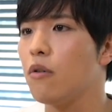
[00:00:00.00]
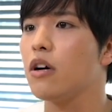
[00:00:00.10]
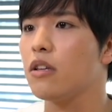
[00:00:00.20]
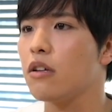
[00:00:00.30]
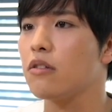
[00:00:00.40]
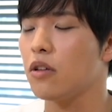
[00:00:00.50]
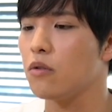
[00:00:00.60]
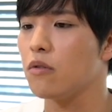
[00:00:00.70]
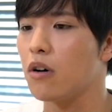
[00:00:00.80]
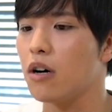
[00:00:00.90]
湧いたって
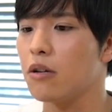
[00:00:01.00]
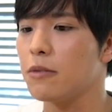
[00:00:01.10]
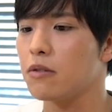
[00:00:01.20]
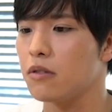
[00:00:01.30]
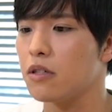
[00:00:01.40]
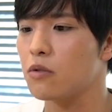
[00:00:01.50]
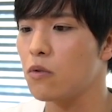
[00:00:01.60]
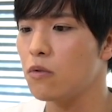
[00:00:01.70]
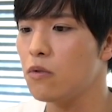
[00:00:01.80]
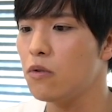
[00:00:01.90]
いうのがありますんで
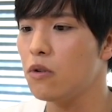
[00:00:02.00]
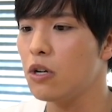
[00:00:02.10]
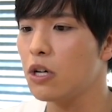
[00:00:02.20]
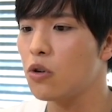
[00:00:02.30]
その